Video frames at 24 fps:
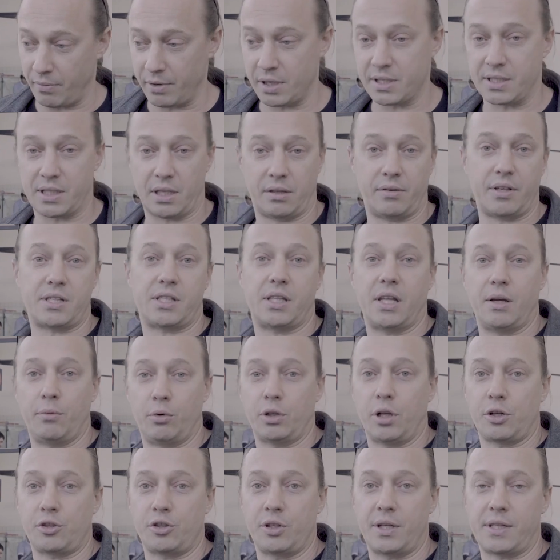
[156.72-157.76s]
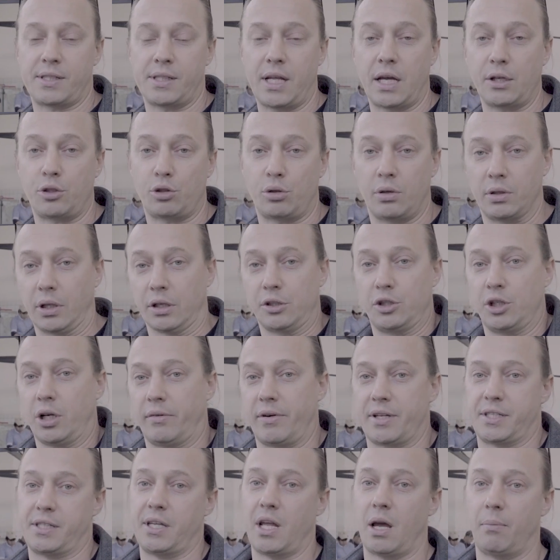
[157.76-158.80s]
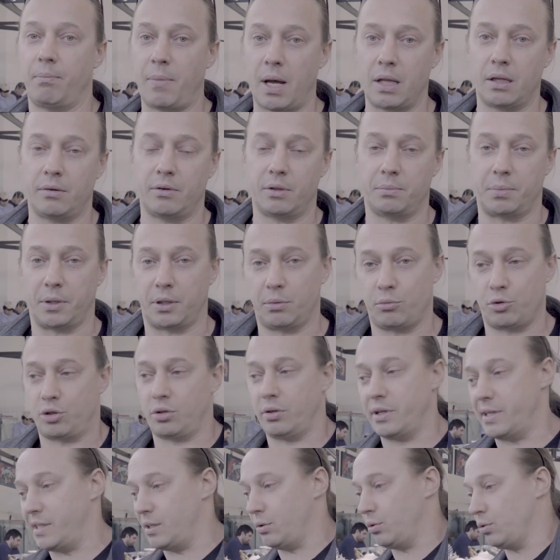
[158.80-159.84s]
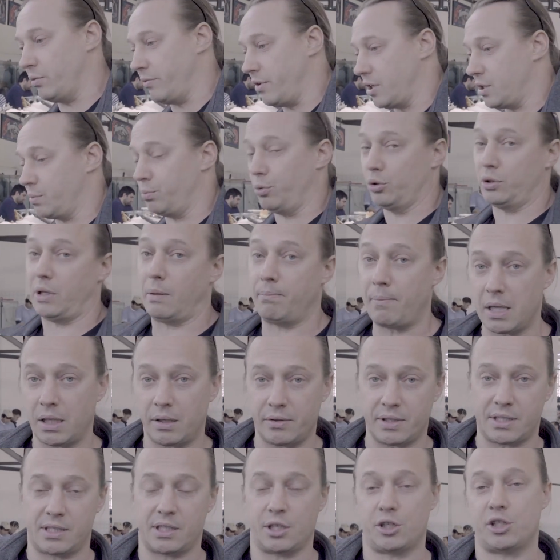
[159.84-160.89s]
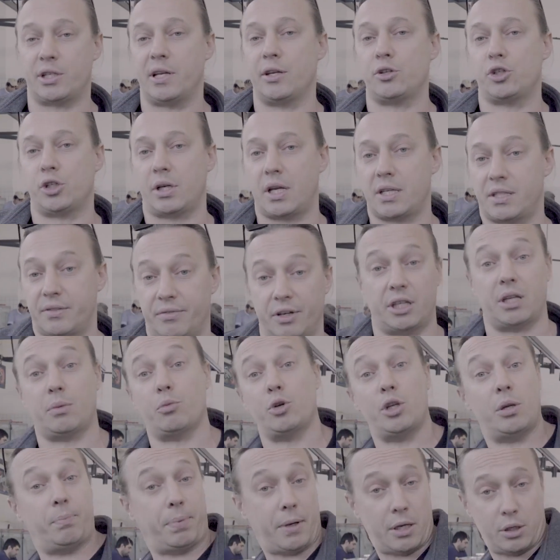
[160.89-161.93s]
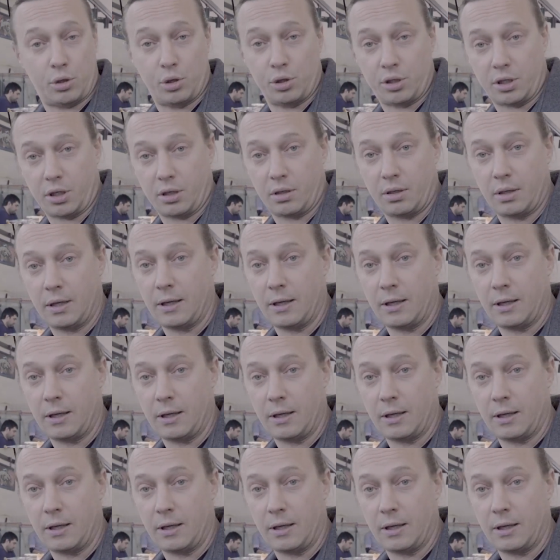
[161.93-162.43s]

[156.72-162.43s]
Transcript: А вы, соответственно, его должны знать, что этот человек вас не обманывает, потому что если он вас будет обманывать, значит, в следующий раз вы к нему не придете.